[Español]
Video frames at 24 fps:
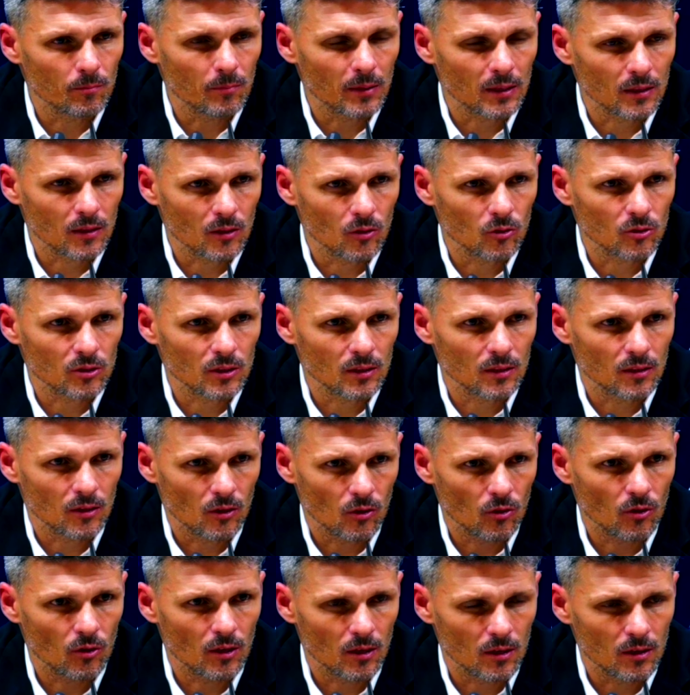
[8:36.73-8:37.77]
partidos
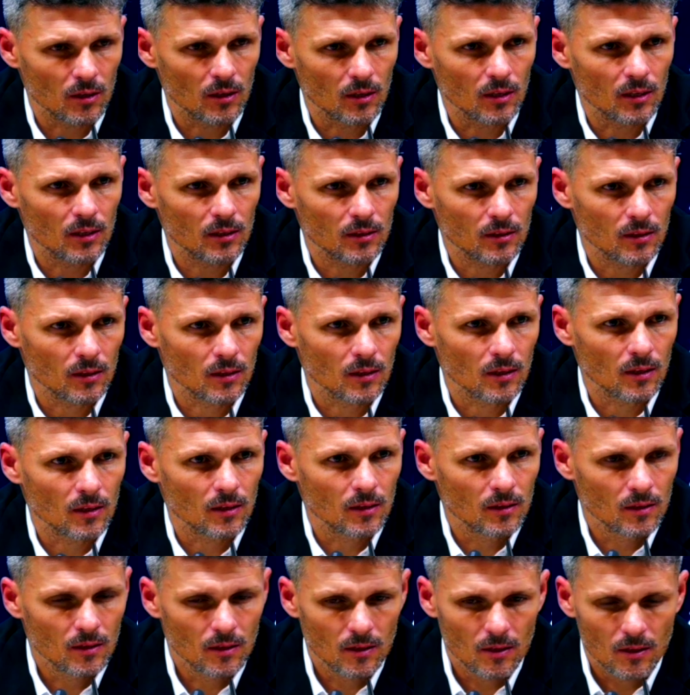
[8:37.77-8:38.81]
anteriores y en
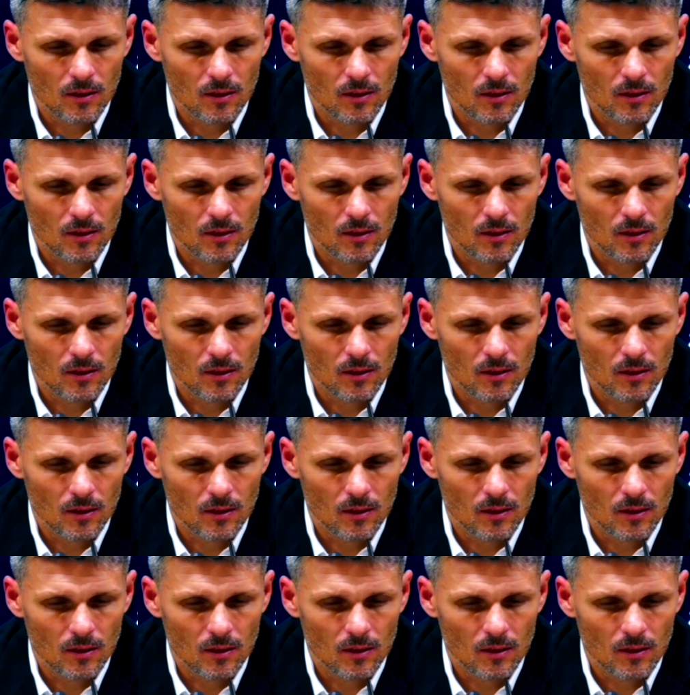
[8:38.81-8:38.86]
este,